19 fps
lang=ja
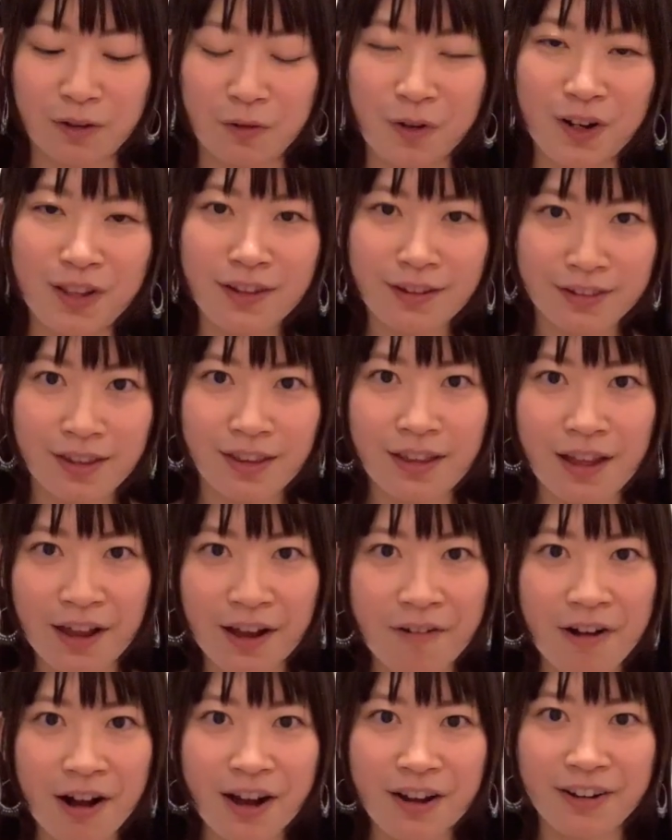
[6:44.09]
これで世代が
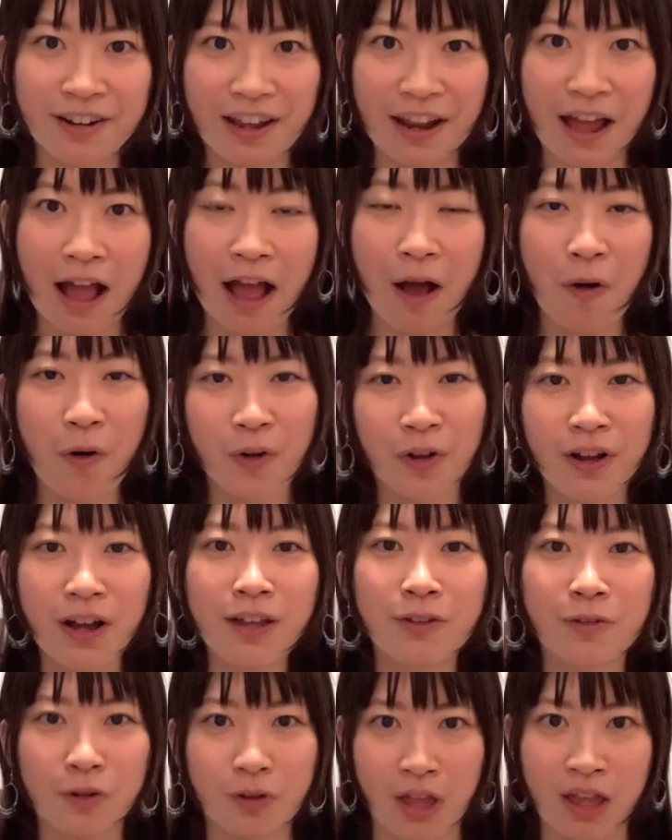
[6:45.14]
わかるかな。北海
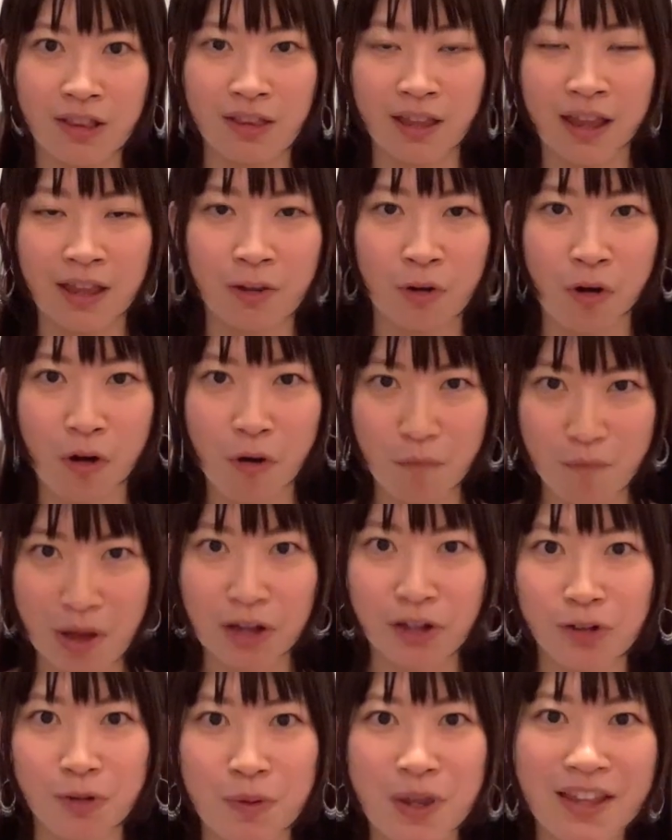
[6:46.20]
道限定の
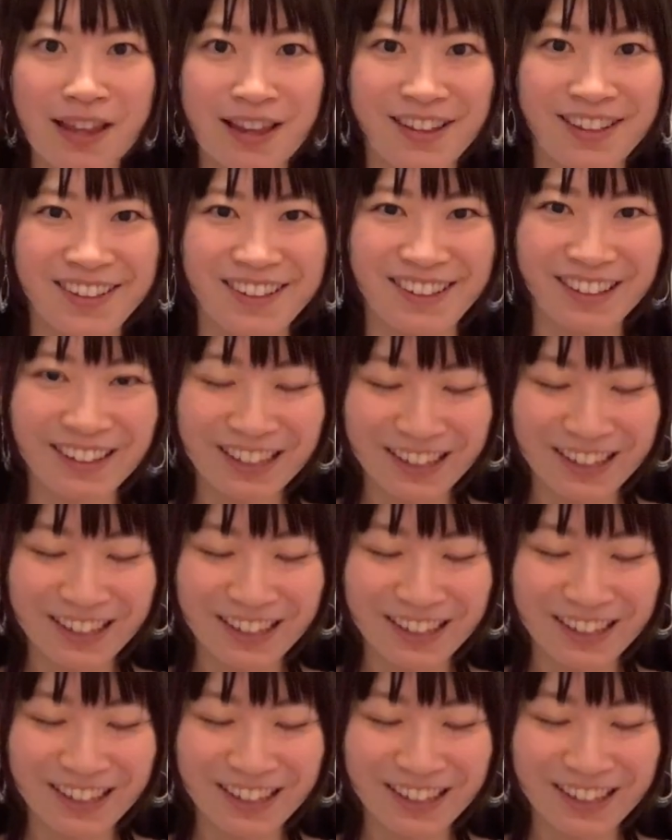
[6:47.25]
番組です。